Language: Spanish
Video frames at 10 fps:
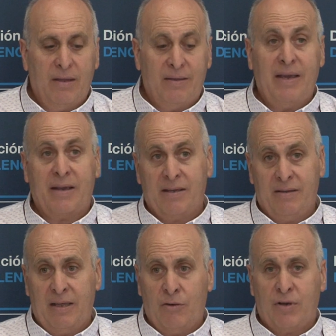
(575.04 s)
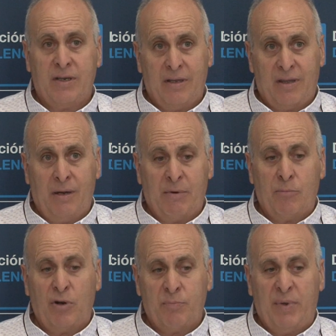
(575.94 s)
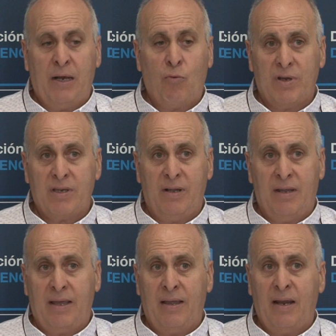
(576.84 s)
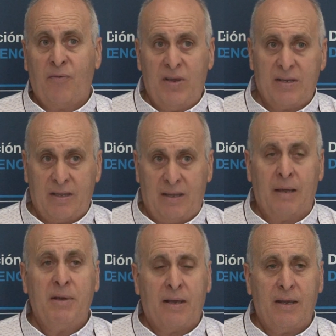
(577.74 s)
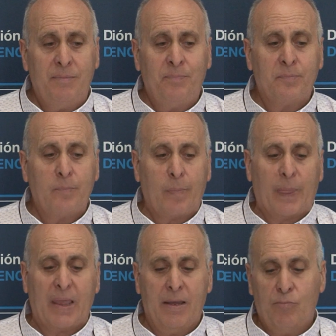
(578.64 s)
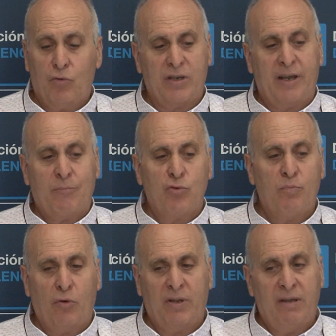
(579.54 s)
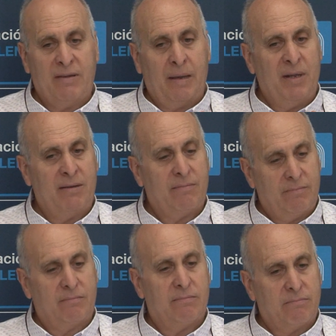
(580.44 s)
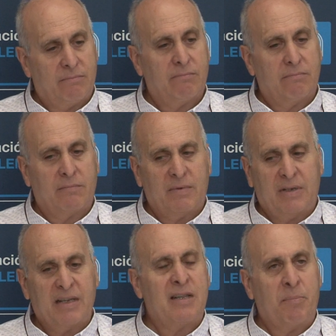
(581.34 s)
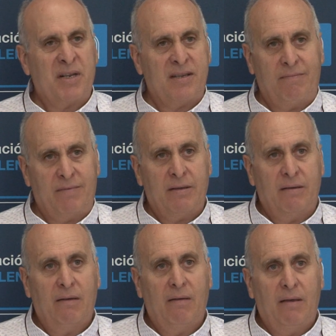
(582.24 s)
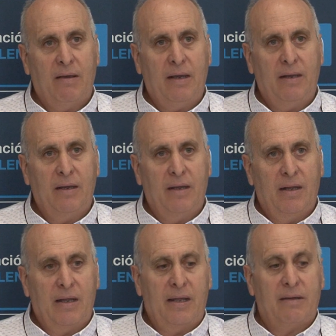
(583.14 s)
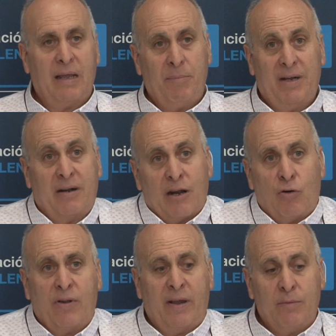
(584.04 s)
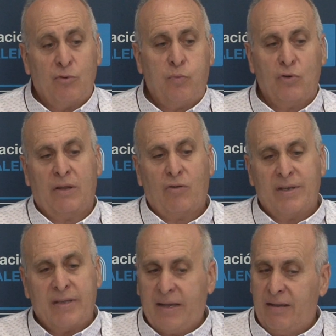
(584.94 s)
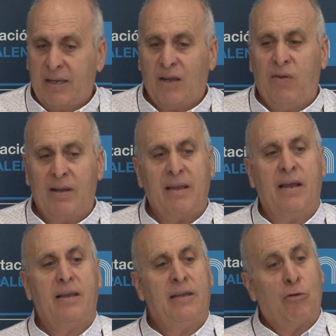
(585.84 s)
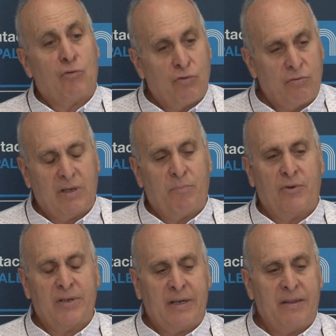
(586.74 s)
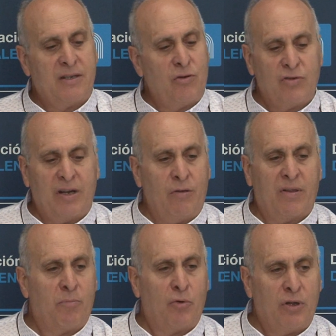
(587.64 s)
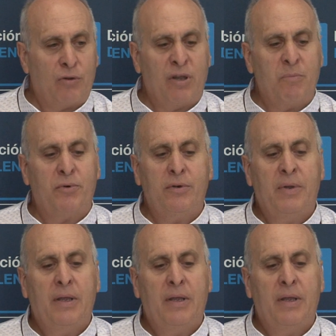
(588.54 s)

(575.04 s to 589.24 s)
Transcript: ya que dado que celebramos las piraguas el día de la fiesta de la Virgen, pues queremos un poquitín también que esté presente. ¿eh? También recordaremos pues, a toda esta gente que falta y a otros que por desgracia se nos han ido hace poquito tiempo,